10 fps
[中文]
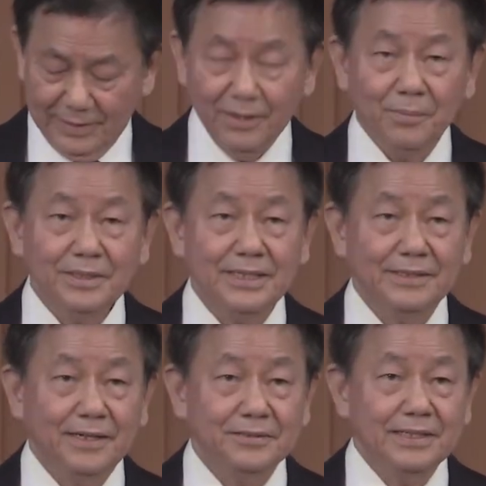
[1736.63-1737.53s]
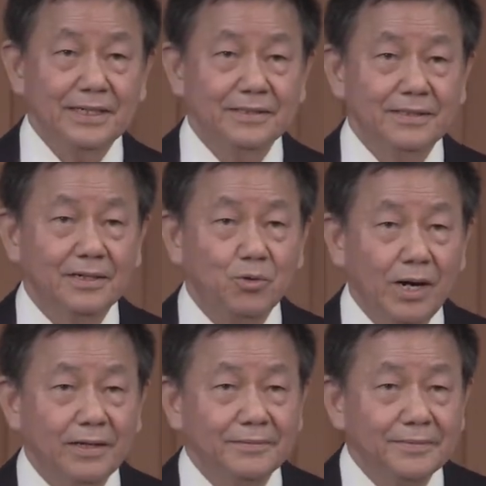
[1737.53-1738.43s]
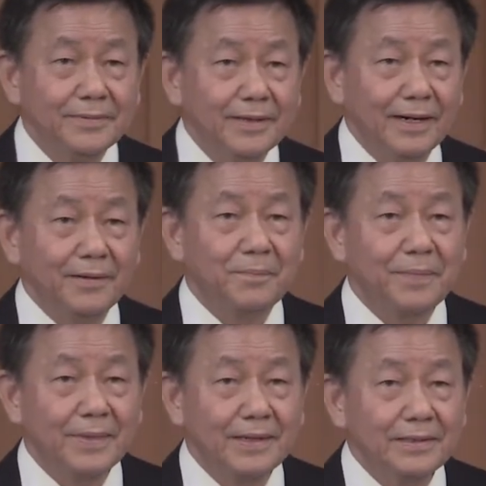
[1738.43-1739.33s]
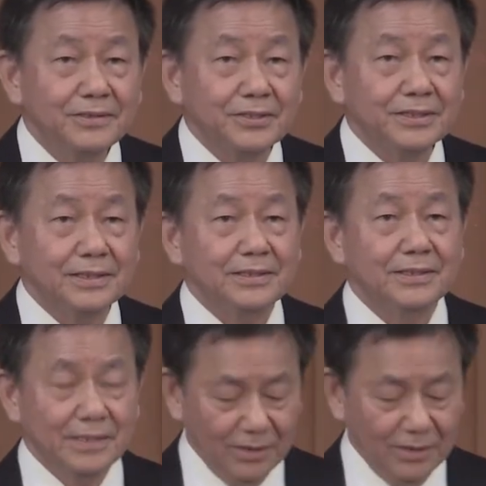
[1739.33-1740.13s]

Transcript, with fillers: 我们想到这个光啊，就是